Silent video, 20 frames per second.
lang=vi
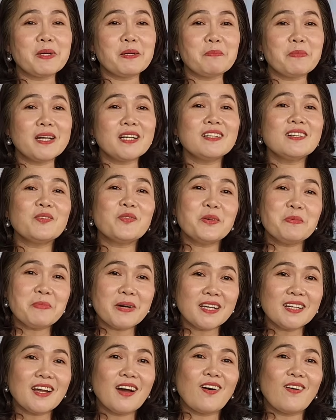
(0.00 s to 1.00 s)
mình mến quý
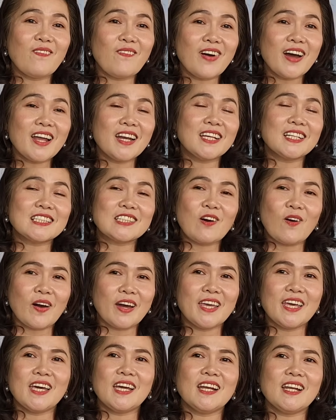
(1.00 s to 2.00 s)
mến họ qua điện
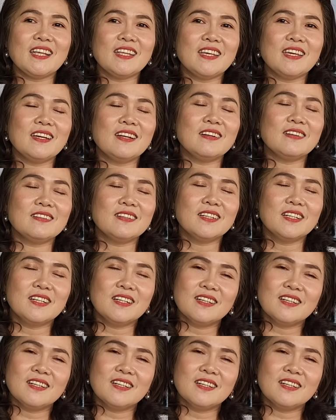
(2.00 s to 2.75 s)
thoại hay là gì rồi